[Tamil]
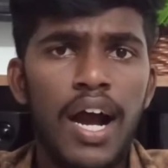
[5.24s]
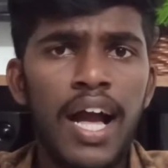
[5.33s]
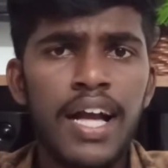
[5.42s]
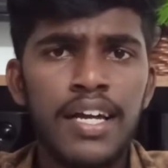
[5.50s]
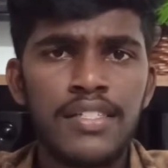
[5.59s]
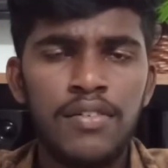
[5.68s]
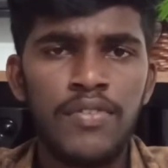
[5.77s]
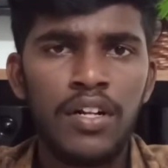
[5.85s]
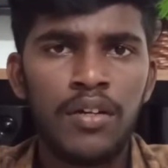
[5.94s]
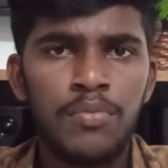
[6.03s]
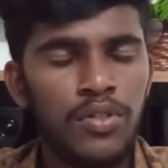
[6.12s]
ஹா கேஸ் அண்ட்
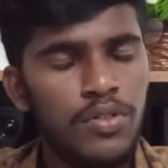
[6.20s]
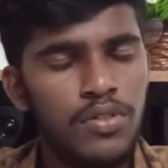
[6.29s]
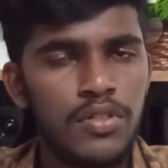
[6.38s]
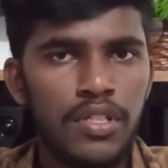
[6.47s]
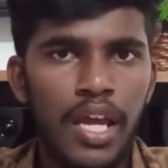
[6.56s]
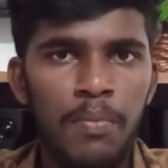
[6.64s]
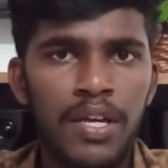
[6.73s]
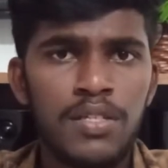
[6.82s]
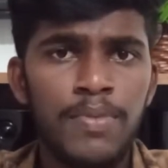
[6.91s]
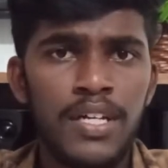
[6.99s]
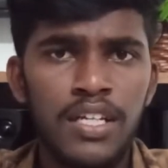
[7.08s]
வெல்கம் டு என்
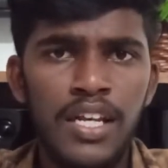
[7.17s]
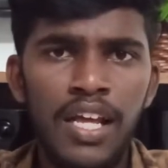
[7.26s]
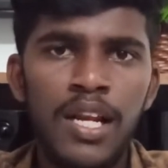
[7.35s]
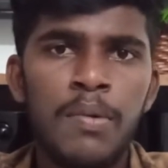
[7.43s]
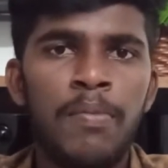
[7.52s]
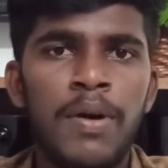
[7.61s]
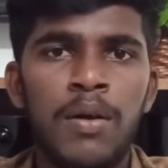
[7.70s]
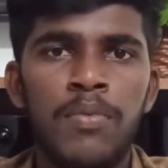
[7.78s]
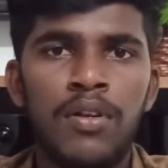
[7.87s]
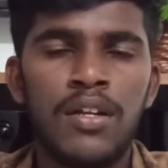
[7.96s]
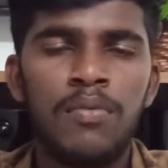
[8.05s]
எக்ஸ்மேன் இன்றைக்கி நம்ம
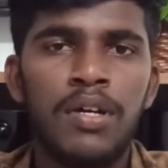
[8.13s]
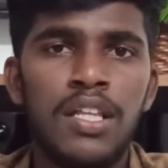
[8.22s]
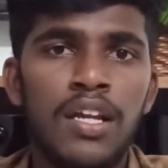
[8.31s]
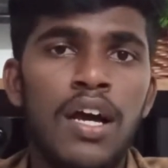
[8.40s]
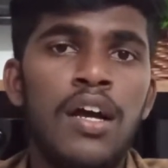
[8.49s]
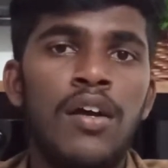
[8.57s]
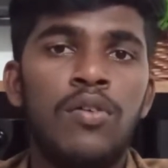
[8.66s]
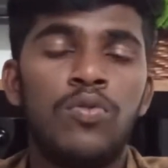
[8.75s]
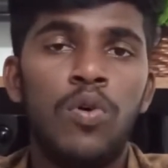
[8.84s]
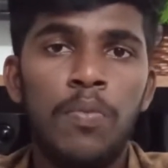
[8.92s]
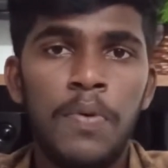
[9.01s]
பார்க்க போகிறது என்ன பார்த்தீங்கன்னா
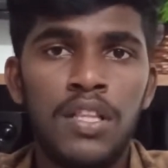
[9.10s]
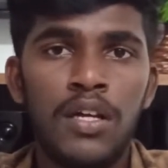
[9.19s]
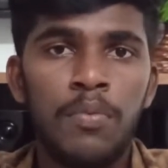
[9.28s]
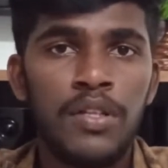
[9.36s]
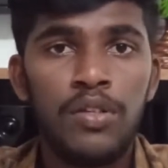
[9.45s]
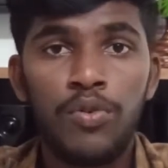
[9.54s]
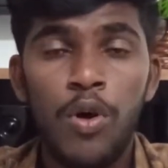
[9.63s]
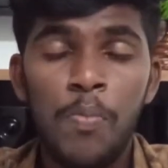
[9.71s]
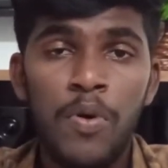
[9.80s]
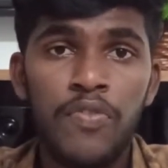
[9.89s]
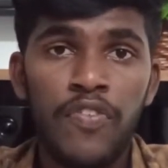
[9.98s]
ஓப்போ தரப்புலேருந்து
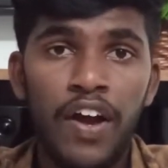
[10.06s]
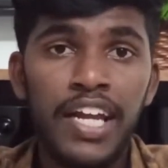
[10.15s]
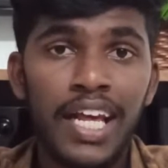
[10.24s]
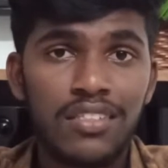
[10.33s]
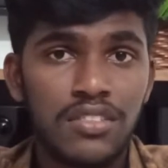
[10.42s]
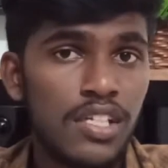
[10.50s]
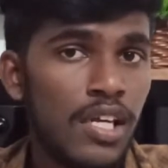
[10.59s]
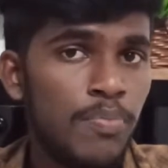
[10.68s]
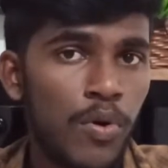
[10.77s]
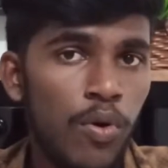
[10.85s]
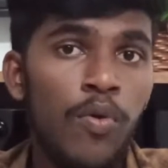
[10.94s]
ஓப்போ ஃபைண்ட் எக்ஸ் த்ரீ
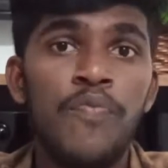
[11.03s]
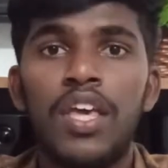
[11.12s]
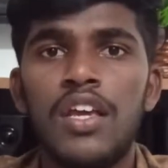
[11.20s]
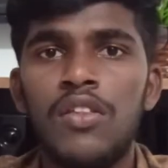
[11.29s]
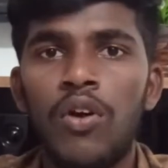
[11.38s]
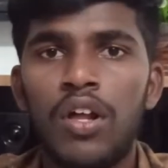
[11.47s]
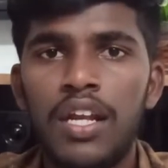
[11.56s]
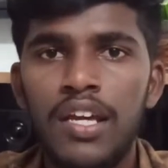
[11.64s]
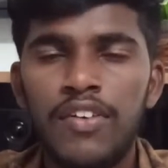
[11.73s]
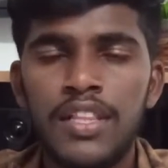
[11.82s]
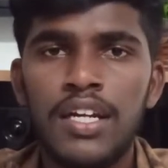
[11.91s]
ப்ரோ இதோட
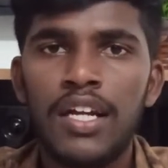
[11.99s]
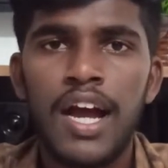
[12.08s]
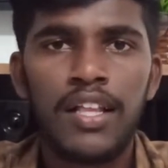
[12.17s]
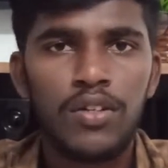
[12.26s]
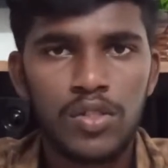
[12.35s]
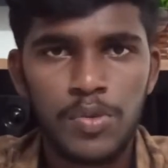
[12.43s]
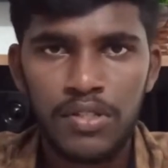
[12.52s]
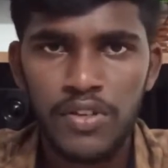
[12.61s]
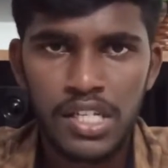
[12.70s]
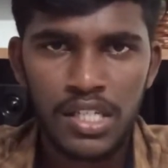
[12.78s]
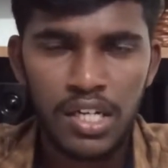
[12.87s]
லீக் வந்திருக்கு அதோட
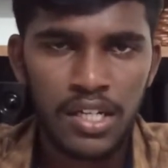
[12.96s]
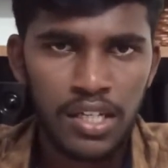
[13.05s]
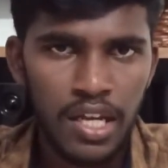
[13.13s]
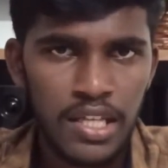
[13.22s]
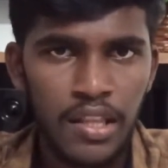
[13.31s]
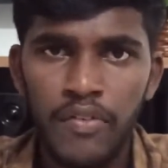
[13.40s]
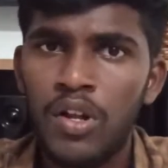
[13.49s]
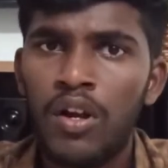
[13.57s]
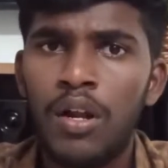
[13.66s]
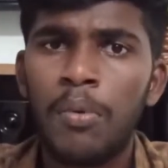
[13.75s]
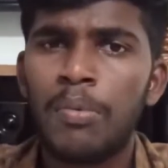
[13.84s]
ஸ்பெசிஃபிகேஷன் என்னென்னா இந்த
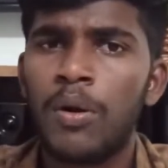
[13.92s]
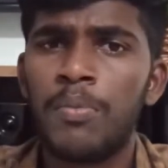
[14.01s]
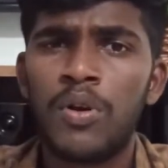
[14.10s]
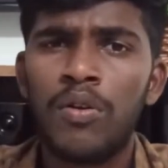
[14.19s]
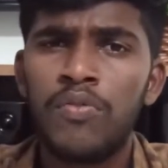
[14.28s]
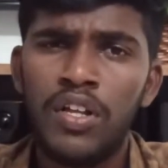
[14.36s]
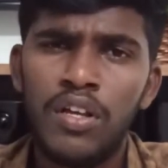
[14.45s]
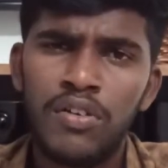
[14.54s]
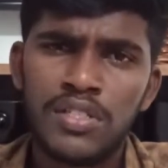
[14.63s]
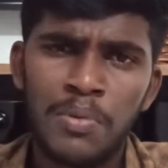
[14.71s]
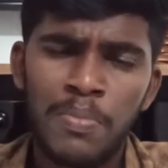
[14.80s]
வீடியோவில் நம்ம பார்க்க போகிறோம்
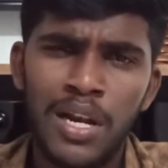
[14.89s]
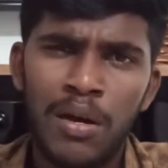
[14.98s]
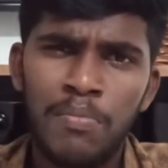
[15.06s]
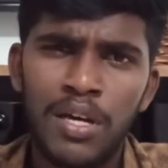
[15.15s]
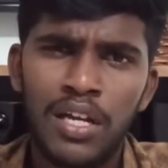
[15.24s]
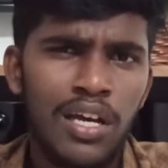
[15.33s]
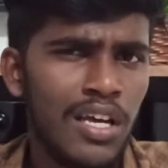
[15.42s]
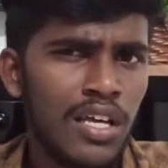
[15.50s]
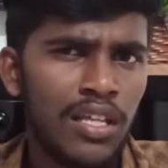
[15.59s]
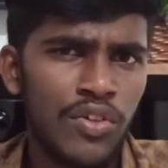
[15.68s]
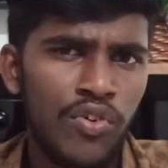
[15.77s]
வீடியோ ஸ்கிப் பண்ணாமல் பாருங்கள்
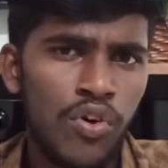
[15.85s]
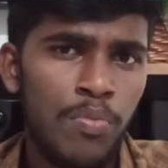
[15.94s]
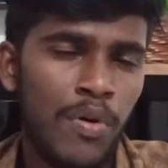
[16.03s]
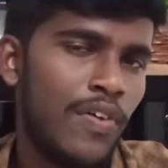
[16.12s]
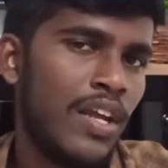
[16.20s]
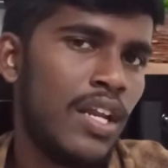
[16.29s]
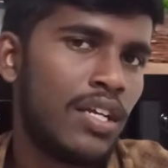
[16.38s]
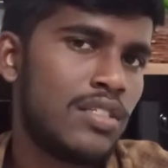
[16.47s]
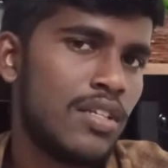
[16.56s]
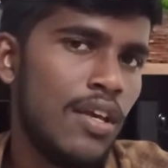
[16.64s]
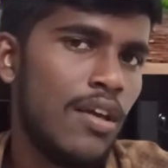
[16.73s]
இந்த ஓப்போ ஃபைண்ட்
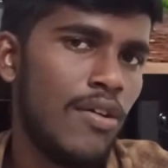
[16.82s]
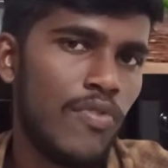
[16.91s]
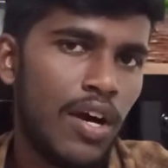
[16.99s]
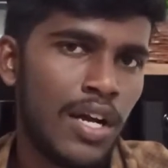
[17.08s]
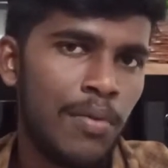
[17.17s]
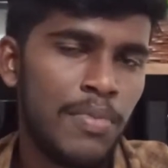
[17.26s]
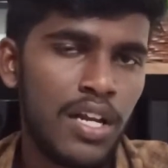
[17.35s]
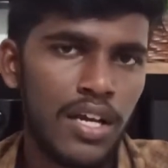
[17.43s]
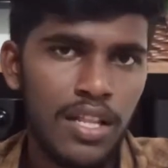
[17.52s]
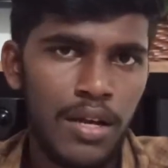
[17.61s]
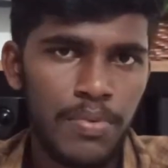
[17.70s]
எக்ஸ் த்ரீ வாங்கலாமா
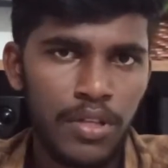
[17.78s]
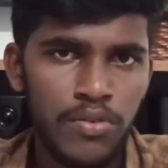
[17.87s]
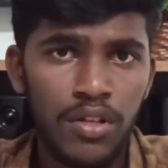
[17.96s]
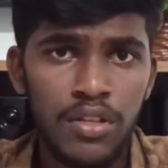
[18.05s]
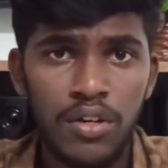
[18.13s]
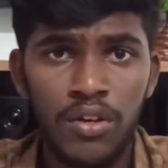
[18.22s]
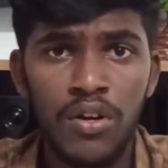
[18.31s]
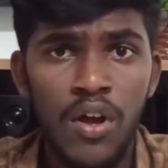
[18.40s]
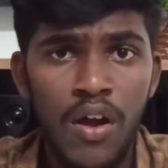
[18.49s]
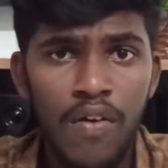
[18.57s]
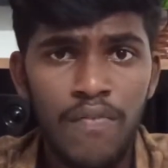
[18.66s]
என்னங்கிறது அப்போ தான் உங்களுக்கு தெரியும்
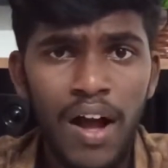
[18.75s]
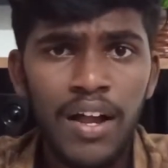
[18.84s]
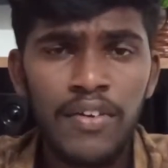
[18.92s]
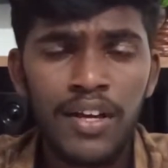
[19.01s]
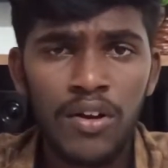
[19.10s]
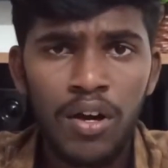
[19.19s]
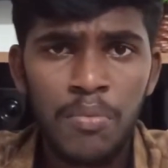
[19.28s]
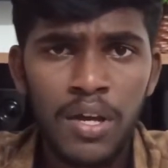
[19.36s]
வாங்க வீடியோக்குள்ளே